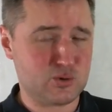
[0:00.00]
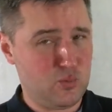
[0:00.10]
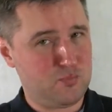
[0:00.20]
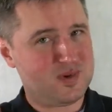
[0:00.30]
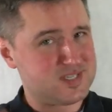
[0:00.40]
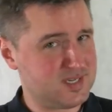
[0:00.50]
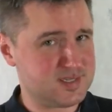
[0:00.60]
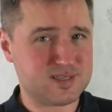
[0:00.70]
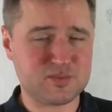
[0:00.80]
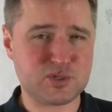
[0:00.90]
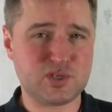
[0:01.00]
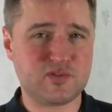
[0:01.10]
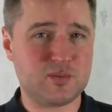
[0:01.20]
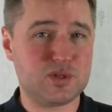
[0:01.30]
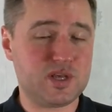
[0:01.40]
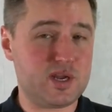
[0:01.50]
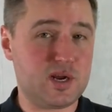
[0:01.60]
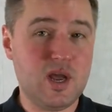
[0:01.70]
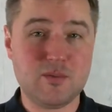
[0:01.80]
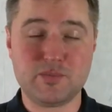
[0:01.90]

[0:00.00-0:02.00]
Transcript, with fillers: то, пожалуйста, напишите в комментариях.